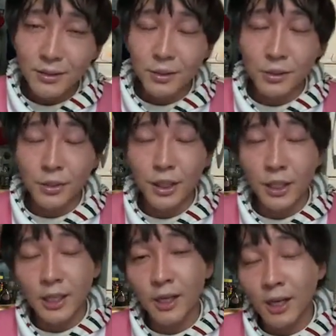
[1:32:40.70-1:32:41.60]
その時
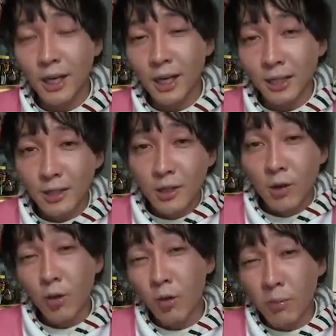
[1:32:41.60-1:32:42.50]
に、だから、
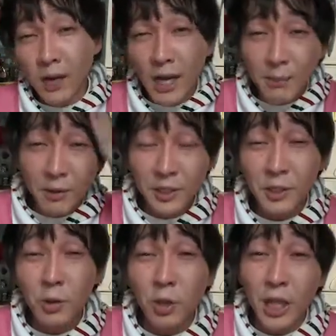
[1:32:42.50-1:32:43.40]
お前も
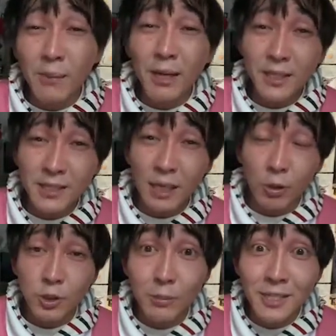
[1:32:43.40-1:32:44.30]
ニコ生でさ、
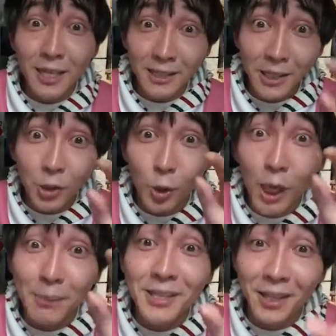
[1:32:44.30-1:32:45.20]
細見さんってニコ
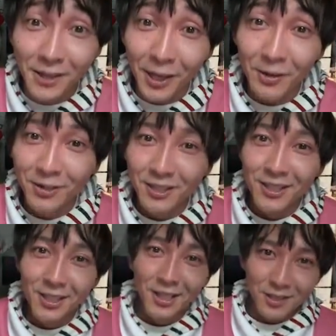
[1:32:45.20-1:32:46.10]
生見てんだよ。
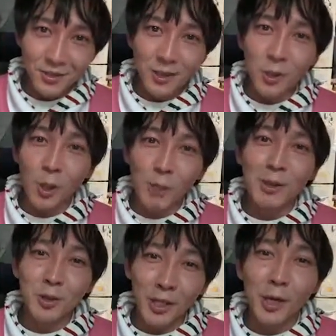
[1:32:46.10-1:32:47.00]
そう、ニコ
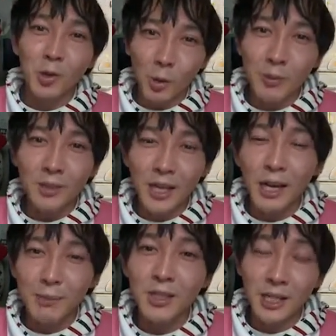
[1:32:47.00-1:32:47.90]
生とか結構、な
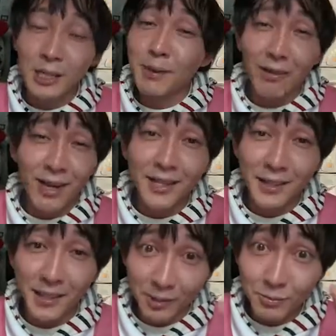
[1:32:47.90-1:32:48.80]
んかむか、今はわか
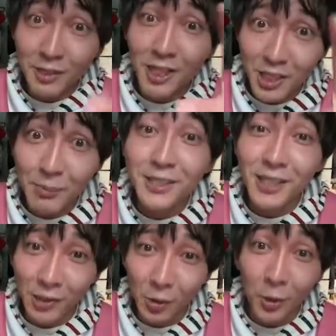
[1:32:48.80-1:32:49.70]
んないけど、昔は見
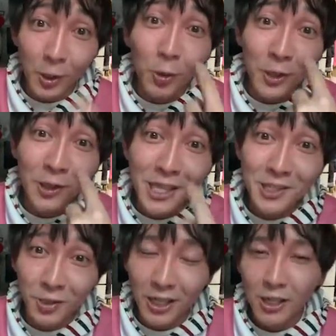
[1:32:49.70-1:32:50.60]
てたの。俺、俺のや
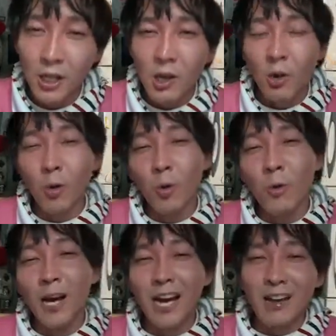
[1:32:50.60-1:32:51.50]
つとか。
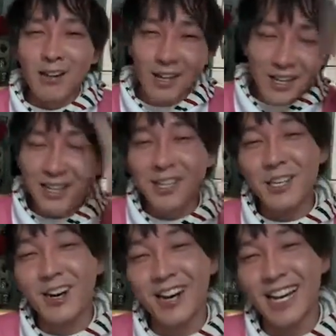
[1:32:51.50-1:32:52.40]
お前はよ、
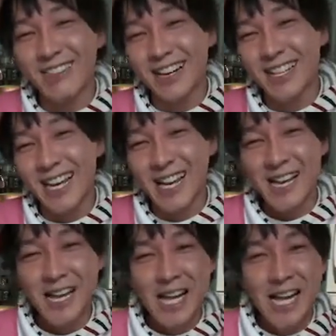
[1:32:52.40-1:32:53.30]
ニコ生で。